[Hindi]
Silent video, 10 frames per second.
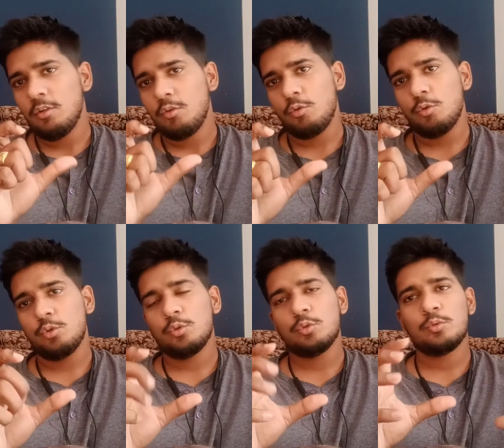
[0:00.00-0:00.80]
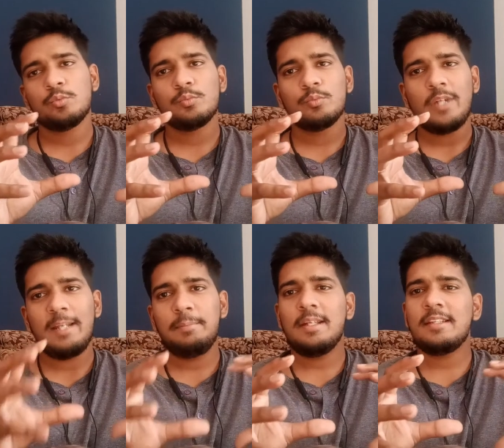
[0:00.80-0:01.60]
सो जो
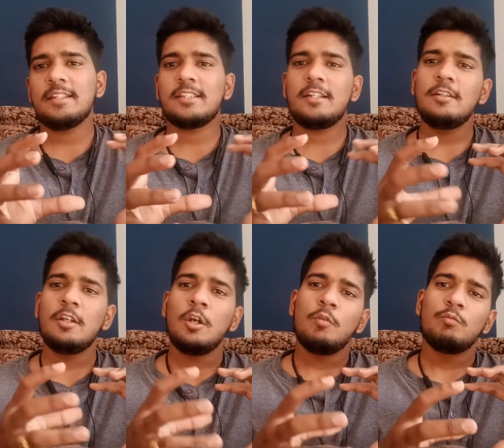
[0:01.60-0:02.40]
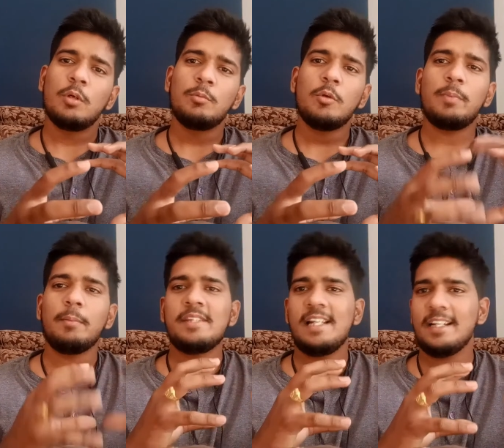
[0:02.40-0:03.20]
एन है वो हमको पंप
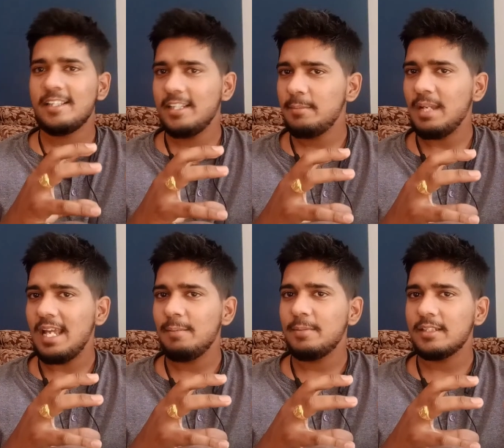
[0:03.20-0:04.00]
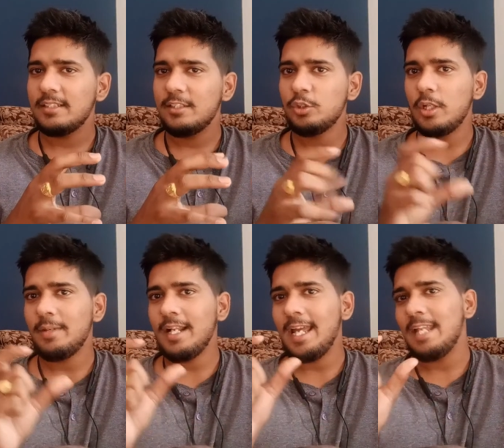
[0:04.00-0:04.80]
सिलेक्ट करने में हेल्प करता है जो
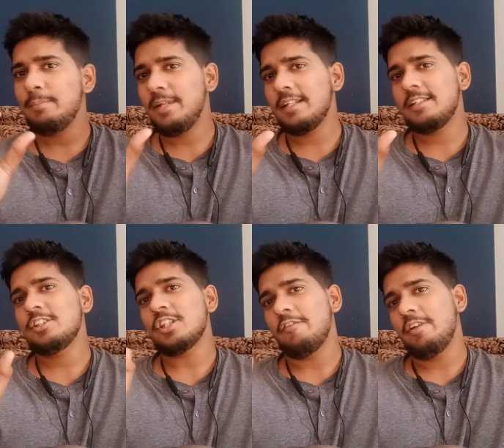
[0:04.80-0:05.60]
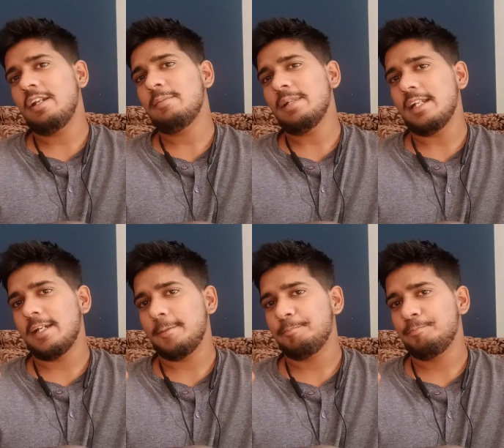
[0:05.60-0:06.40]
हमारा एन अवेलेबल है
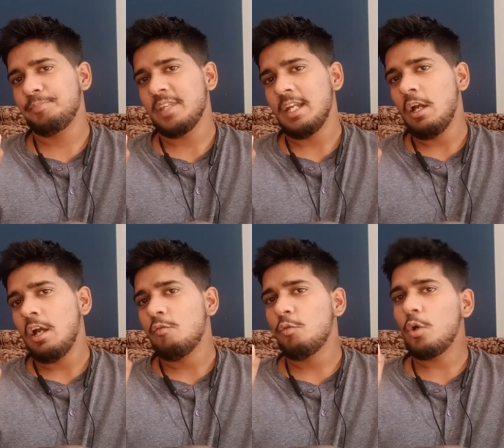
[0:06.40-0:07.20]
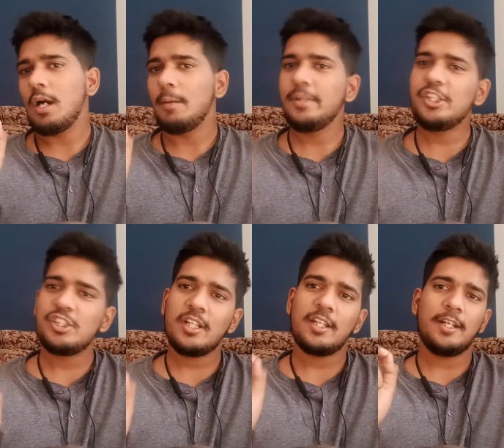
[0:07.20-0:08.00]
वो
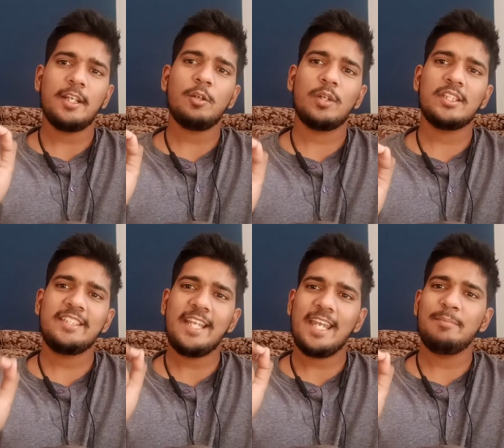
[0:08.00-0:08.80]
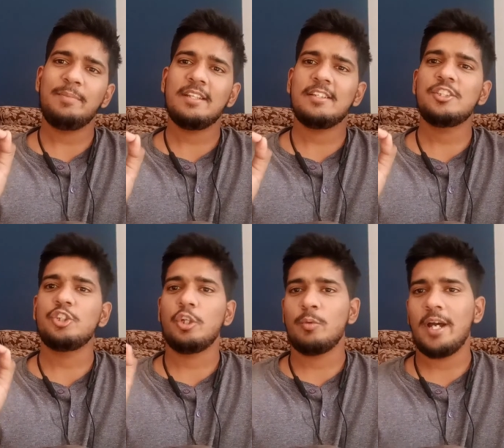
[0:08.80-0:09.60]
हमेशा ग्रेटर होना चाहिए एन
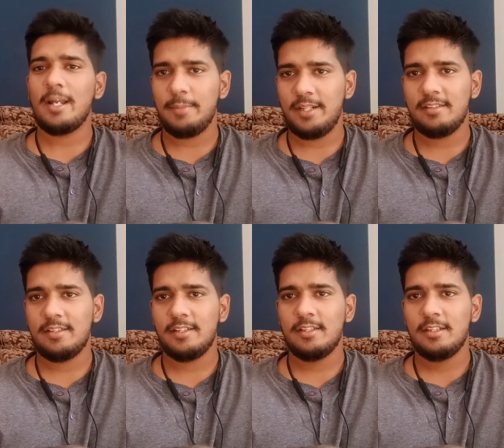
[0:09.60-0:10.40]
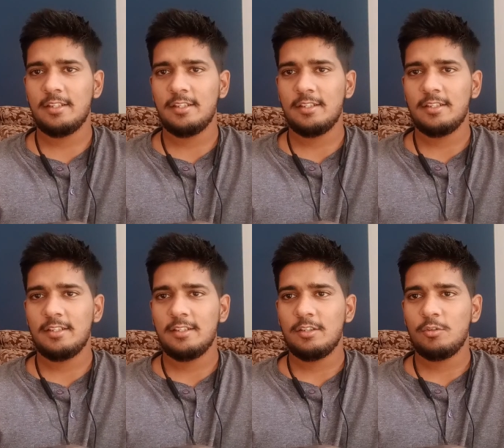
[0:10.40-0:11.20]
रिक्वायरमेंट से
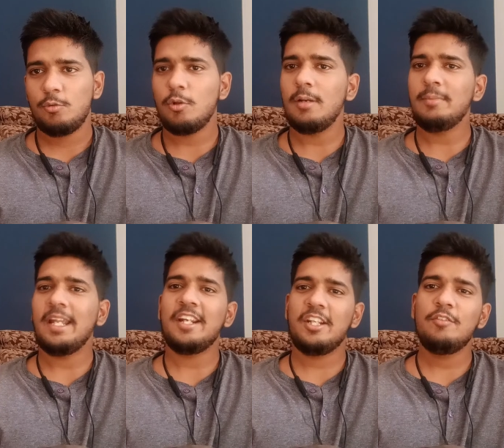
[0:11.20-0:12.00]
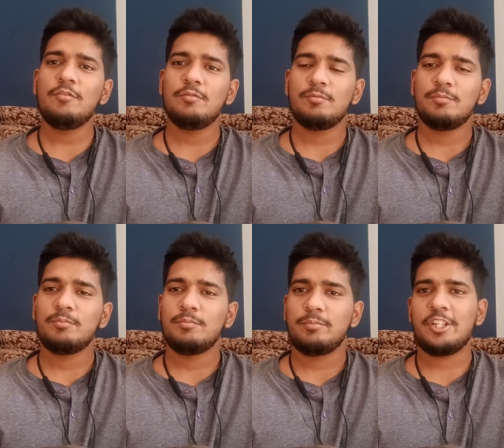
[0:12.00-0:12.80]
सो so, हम नेगेटिव
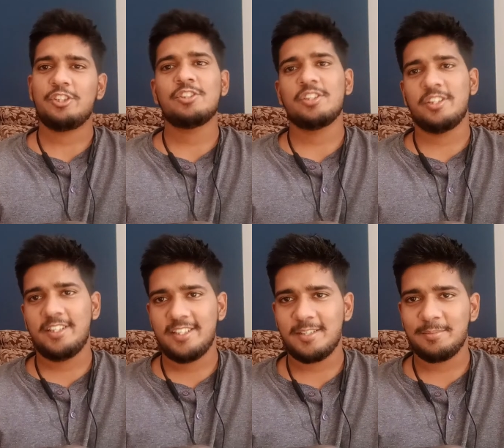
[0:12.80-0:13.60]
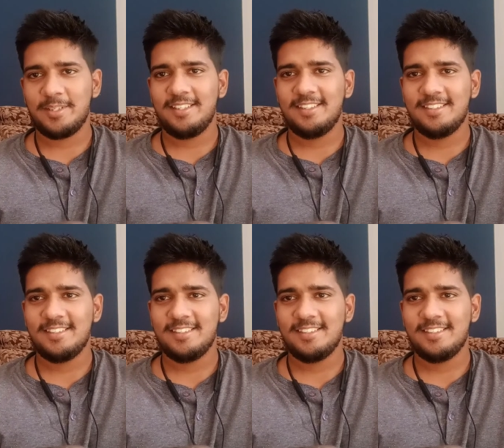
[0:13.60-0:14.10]
प्रेशर जनरेट कर पाएंगे